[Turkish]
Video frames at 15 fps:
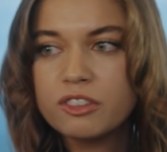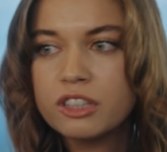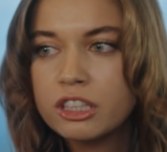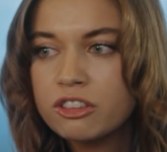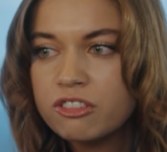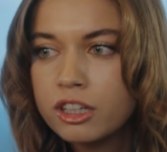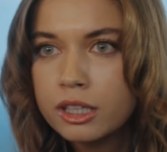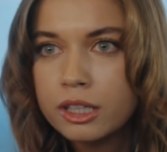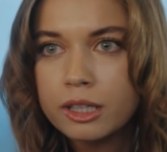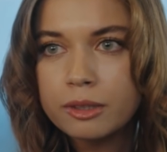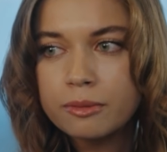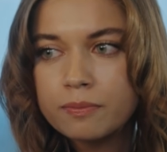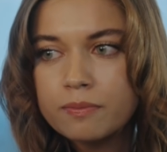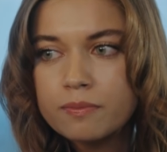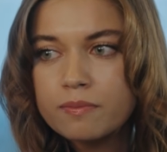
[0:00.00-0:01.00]
Ferit var ya
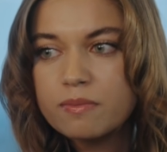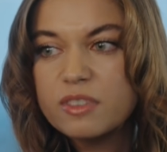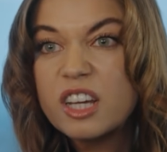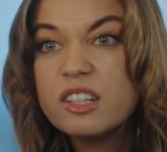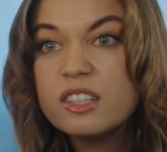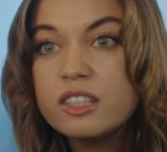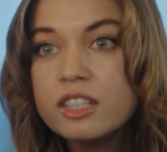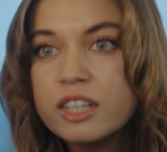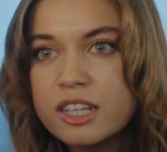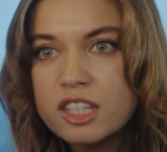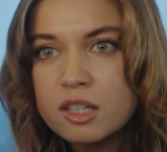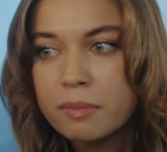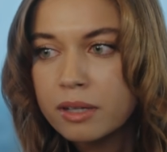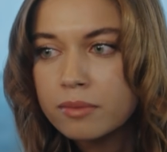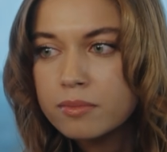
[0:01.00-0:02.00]
delirdi
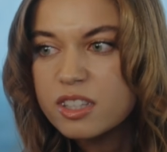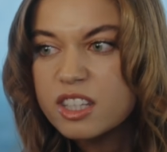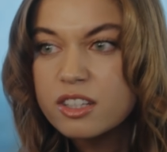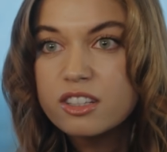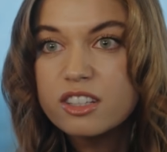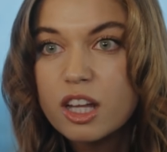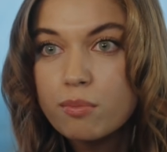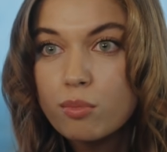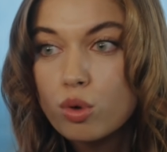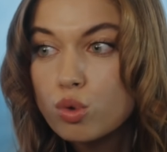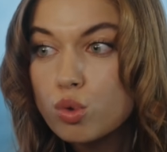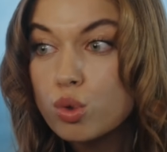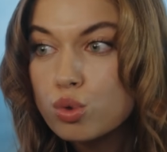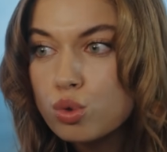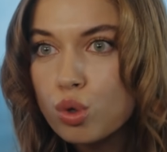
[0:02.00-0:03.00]
resmen. Sinirden böyle
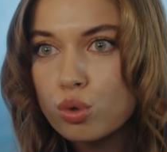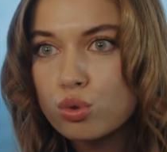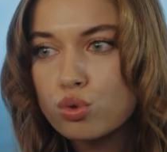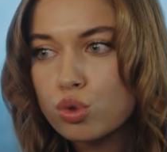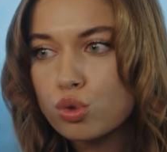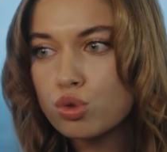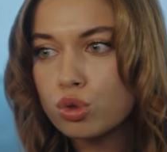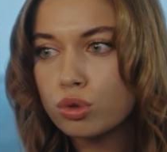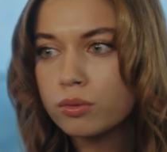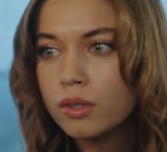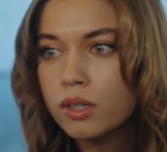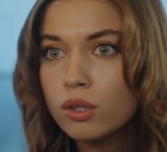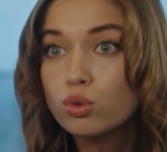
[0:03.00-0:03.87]
gözü döndü çocuğun.